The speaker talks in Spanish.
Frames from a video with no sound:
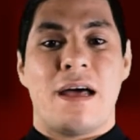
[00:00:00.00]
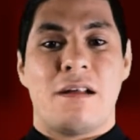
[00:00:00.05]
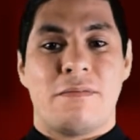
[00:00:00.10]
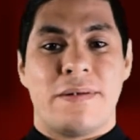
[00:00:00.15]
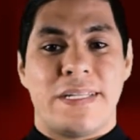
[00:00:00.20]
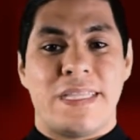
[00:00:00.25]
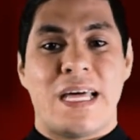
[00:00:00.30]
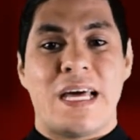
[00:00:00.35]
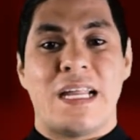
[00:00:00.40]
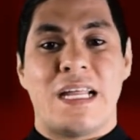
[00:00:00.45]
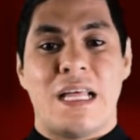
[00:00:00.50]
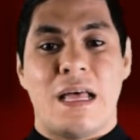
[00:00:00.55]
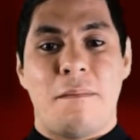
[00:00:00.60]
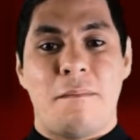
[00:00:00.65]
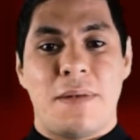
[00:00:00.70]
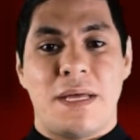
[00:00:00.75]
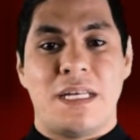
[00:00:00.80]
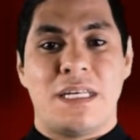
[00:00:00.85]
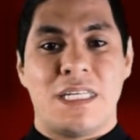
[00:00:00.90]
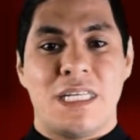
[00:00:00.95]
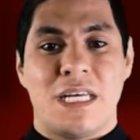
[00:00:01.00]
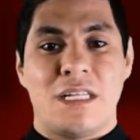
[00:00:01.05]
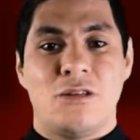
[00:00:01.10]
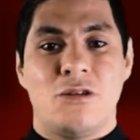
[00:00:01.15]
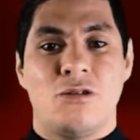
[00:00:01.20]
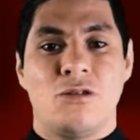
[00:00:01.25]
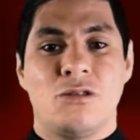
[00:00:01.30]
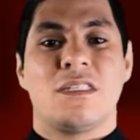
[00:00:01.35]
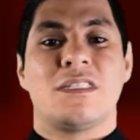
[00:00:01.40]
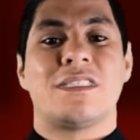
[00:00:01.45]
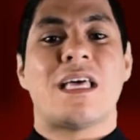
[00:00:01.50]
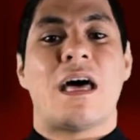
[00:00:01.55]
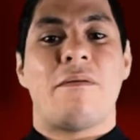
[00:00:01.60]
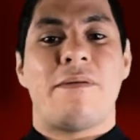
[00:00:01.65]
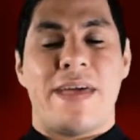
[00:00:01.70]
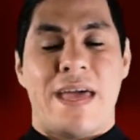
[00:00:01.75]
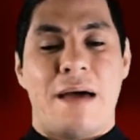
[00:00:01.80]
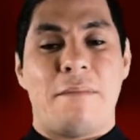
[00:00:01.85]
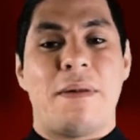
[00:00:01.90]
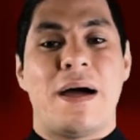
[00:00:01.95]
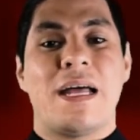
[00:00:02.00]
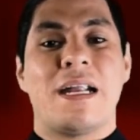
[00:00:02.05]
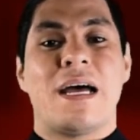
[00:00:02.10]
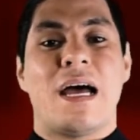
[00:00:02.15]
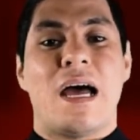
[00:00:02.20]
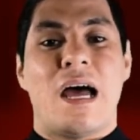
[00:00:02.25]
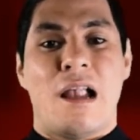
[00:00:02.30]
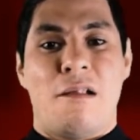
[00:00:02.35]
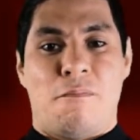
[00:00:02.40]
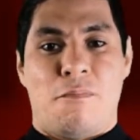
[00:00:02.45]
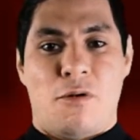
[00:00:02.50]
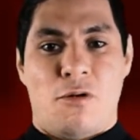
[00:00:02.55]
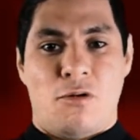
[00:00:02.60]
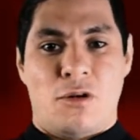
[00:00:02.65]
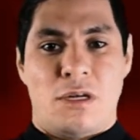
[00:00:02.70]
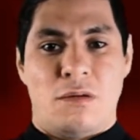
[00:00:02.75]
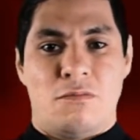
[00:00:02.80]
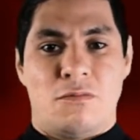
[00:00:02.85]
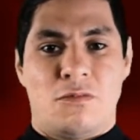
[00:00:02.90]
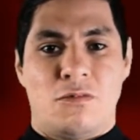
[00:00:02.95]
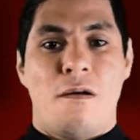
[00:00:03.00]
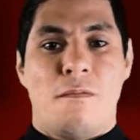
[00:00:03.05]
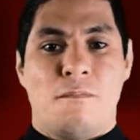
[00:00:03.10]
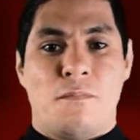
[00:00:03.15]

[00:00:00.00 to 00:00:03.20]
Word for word: verdaderamente a Dios, sabe amar al prójimo,